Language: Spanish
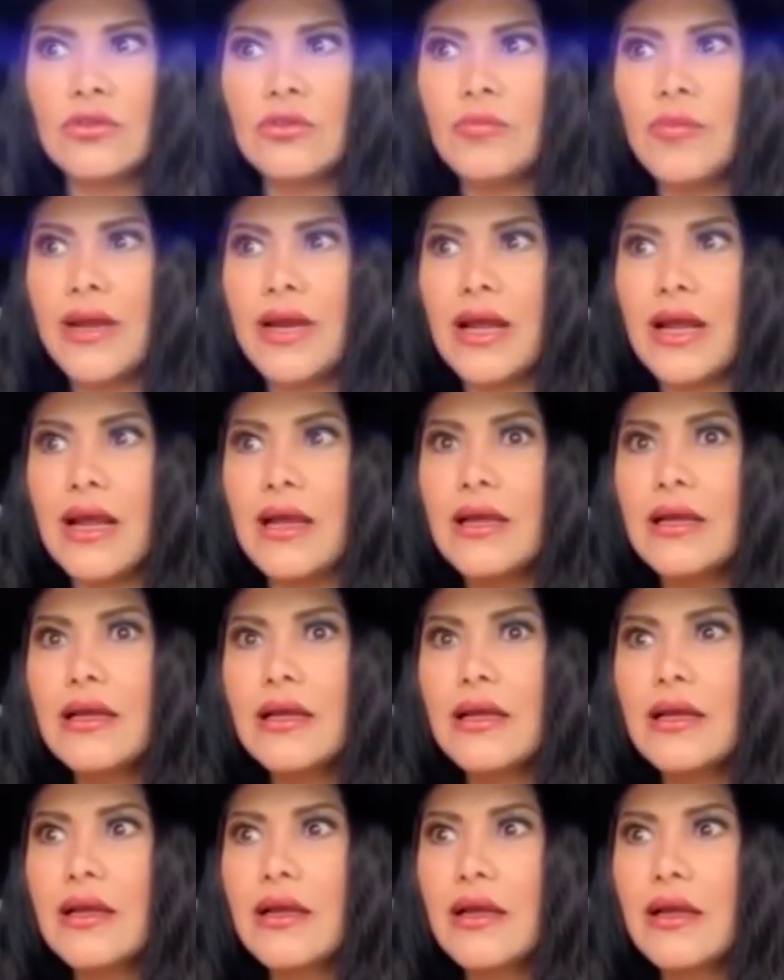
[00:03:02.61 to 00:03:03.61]
Para,
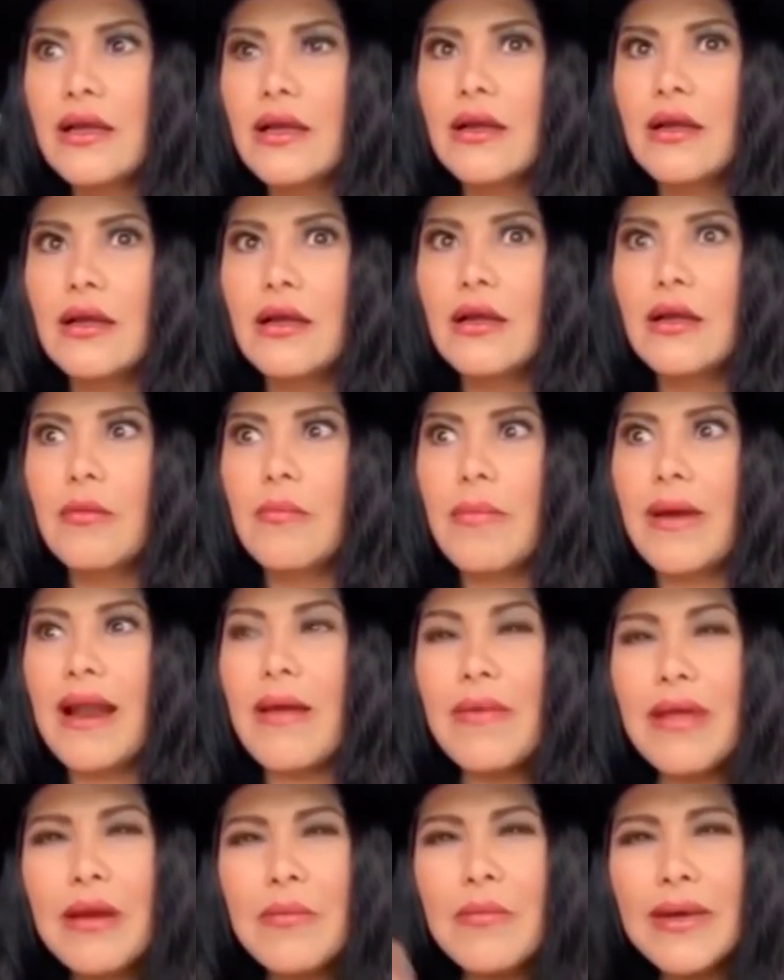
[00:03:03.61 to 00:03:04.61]
para
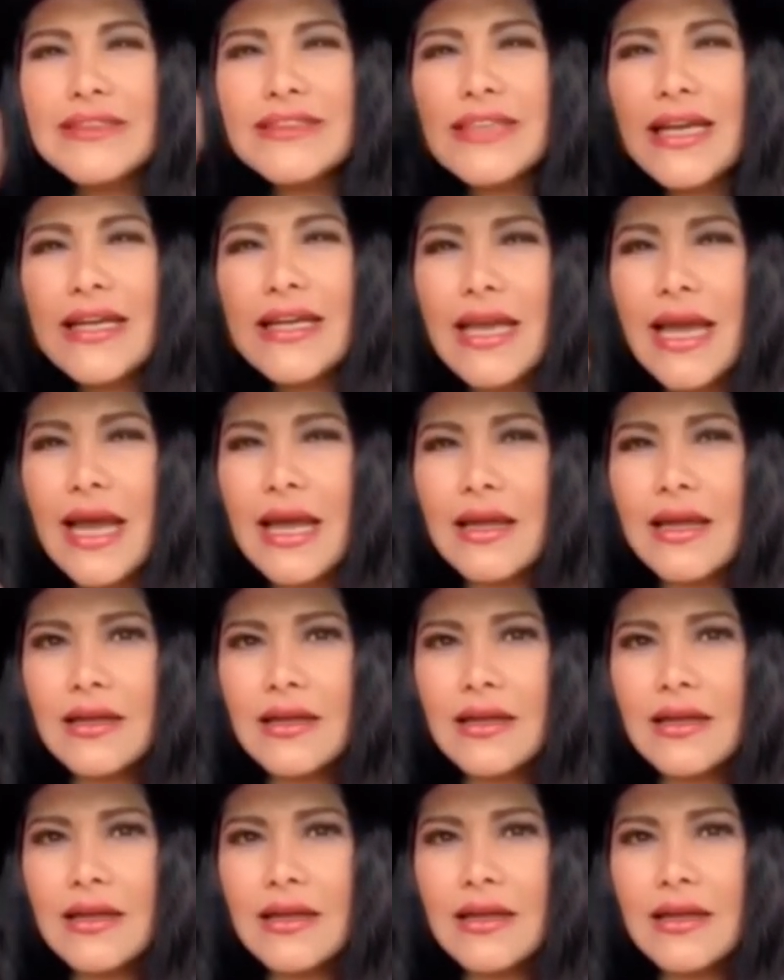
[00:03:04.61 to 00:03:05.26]
ver más allá